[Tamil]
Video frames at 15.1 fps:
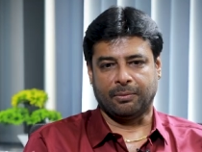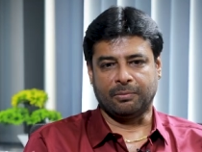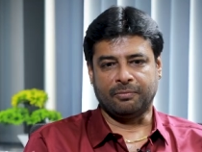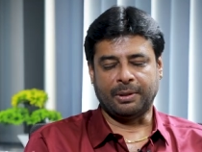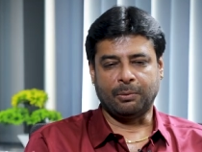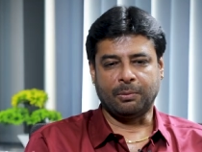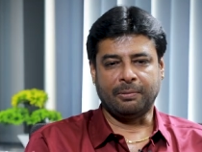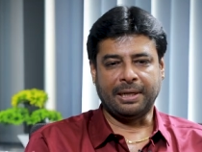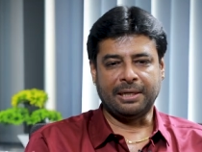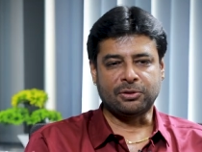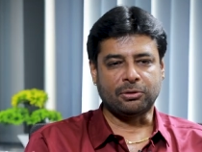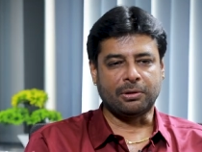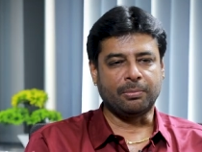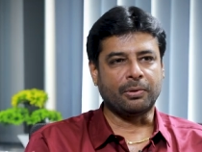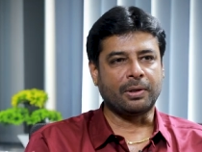உண்மை உண்மையில
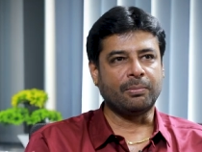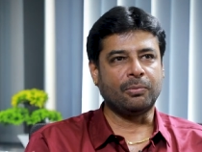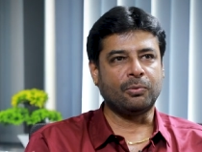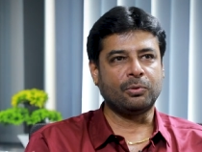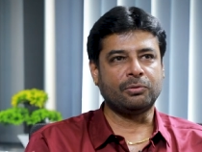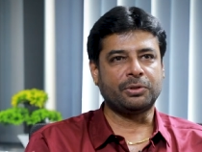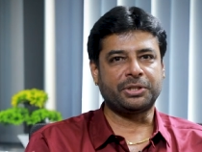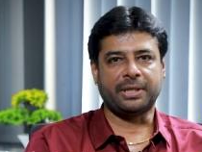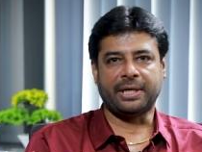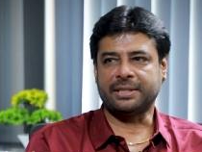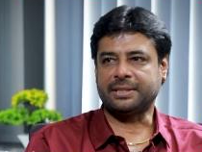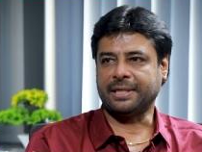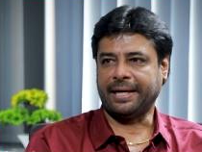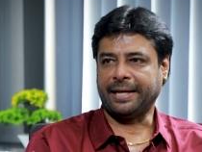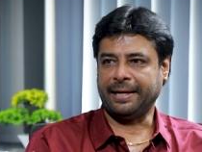சொல்ல போனால் மூணு வருஷம்
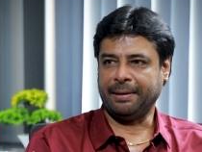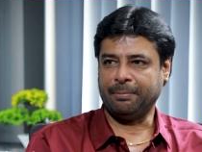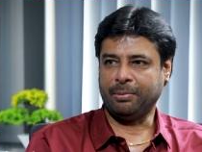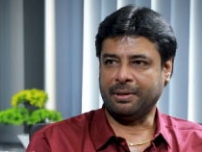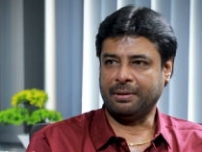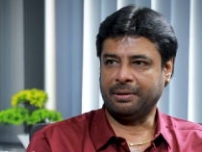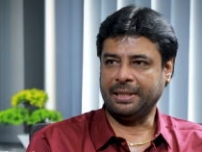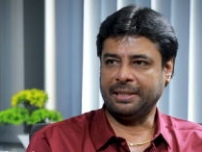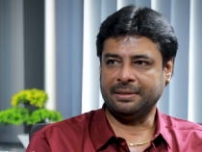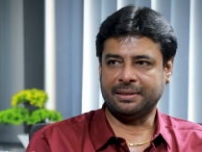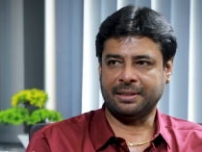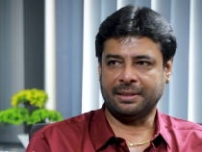ஆச்சுன்னு நினைக்கிறேன் என் படம் ரிலீஸ்